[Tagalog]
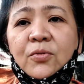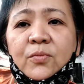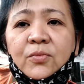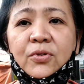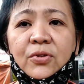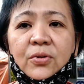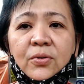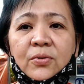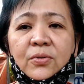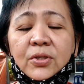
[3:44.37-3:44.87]

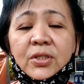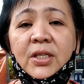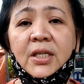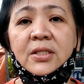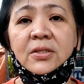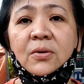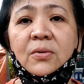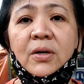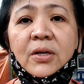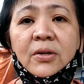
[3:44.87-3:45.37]
dumudugo siya.
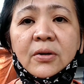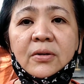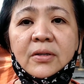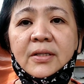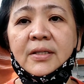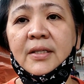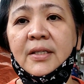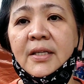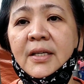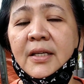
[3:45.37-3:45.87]
So
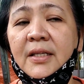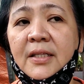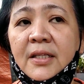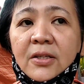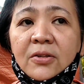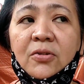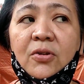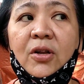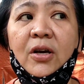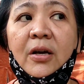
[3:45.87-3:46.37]
ngayon,
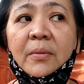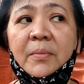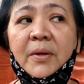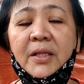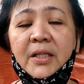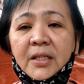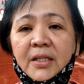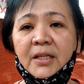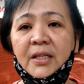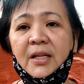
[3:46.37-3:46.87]
dito na
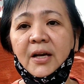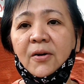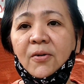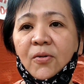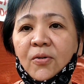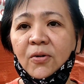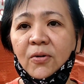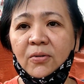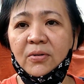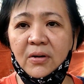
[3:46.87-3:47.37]
kami, titignan
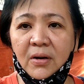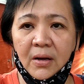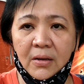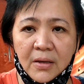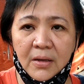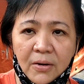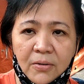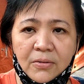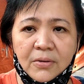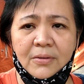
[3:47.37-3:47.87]
ko.
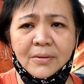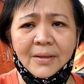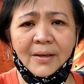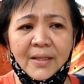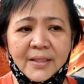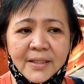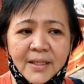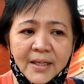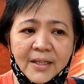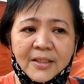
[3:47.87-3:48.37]
Naku,
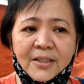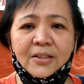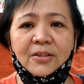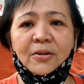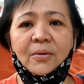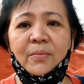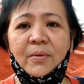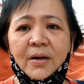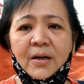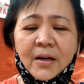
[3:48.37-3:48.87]
sakit
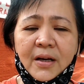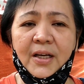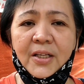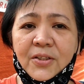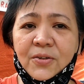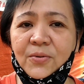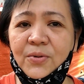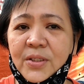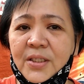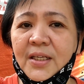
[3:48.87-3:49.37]
ito mga
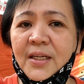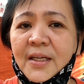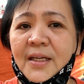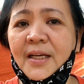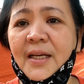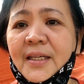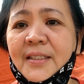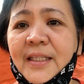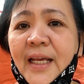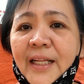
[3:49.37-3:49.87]
kachuzi.
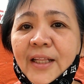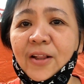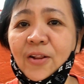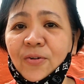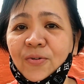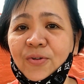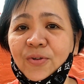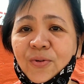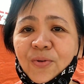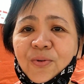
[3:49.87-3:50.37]

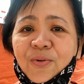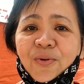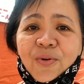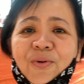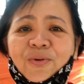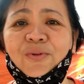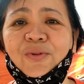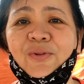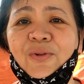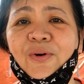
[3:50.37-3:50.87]
Tatlong
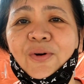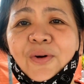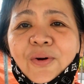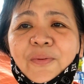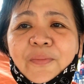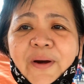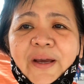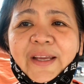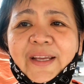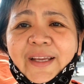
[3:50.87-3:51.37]
turok to,
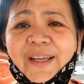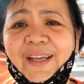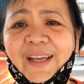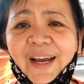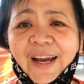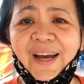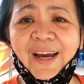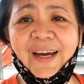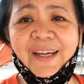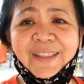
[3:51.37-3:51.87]
my
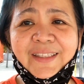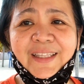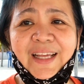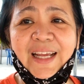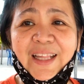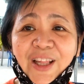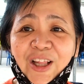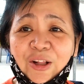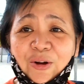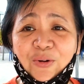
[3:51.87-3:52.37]
God.
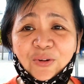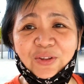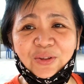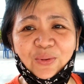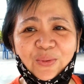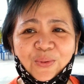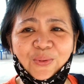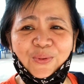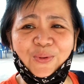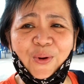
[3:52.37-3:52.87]
Tatlong
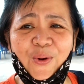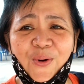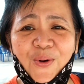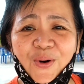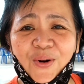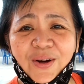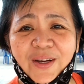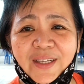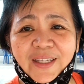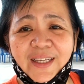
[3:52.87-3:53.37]

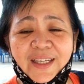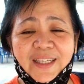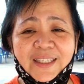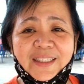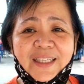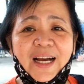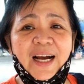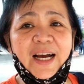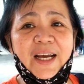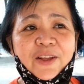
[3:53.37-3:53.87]
turok
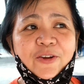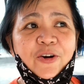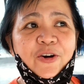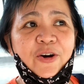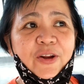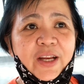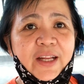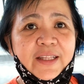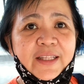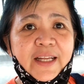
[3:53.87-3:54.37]
sa
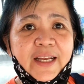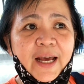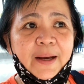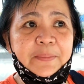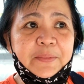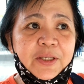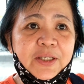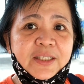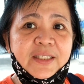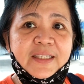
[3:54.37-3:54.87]
ngayon and then
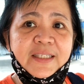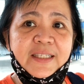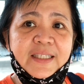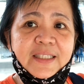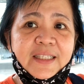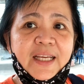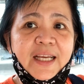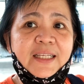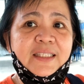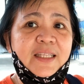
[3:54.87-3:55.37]
after 3
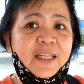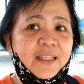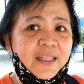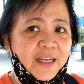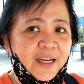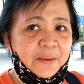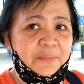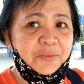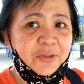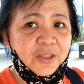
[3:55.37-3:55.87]
days and
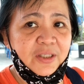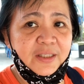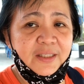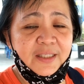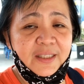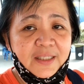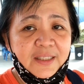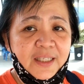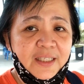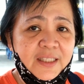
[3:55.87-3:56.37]
then after
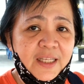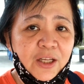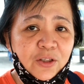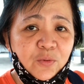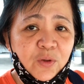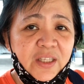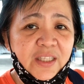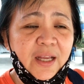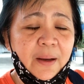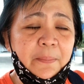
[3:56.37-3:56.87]
3 days.
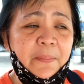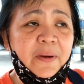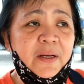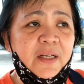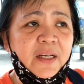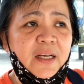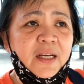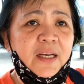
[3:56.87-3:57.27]
Actually, dapat